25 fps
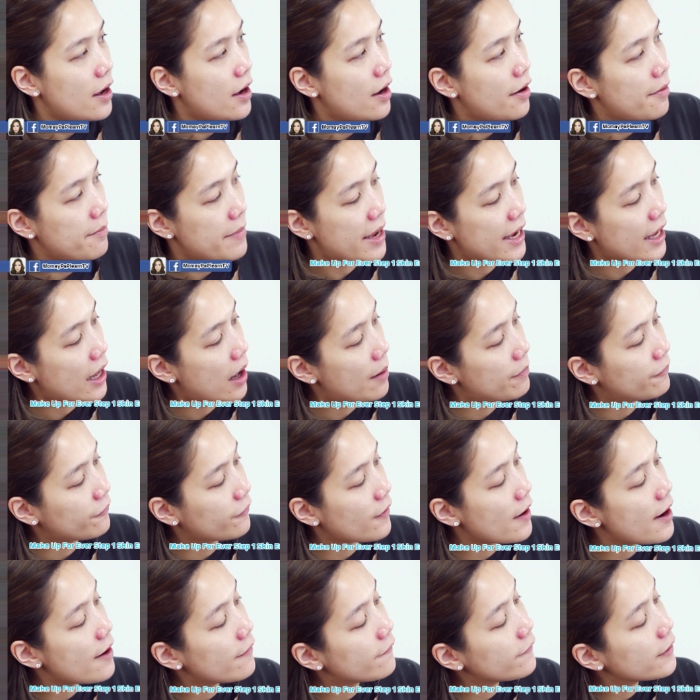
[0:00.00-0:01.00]
เอ่อ Make Up
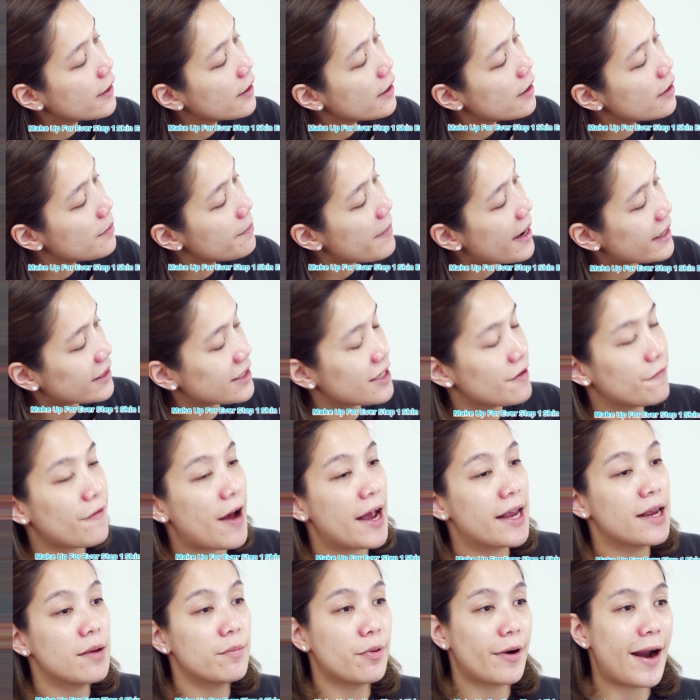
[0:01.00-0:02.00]
Forever
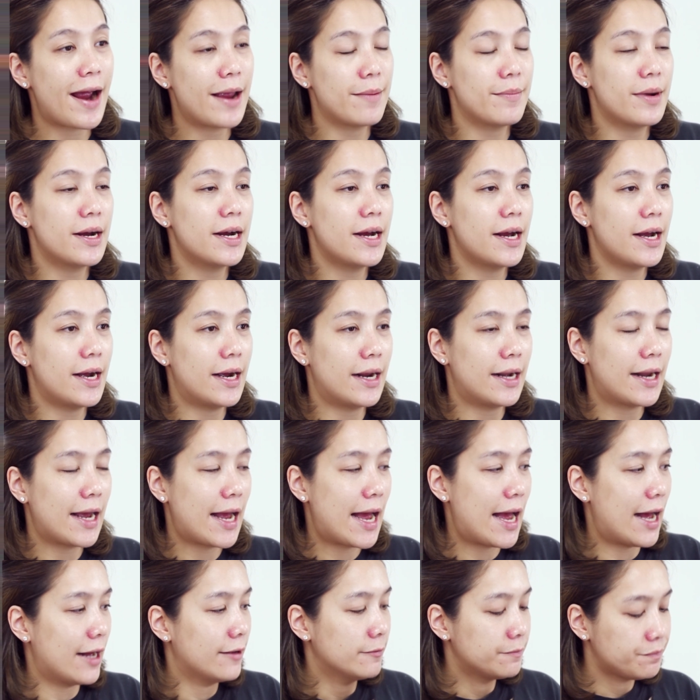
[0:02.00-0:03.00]
Mattifying Primer นะ
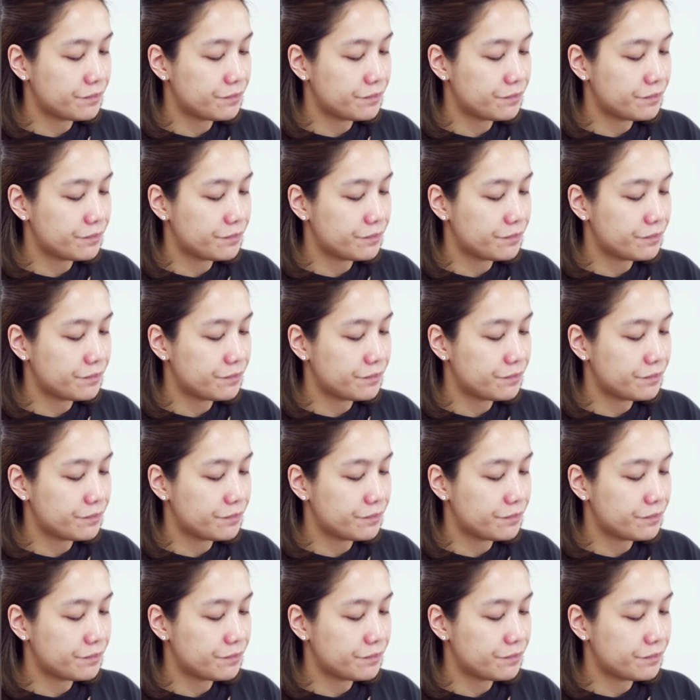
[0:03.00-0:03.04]
คะ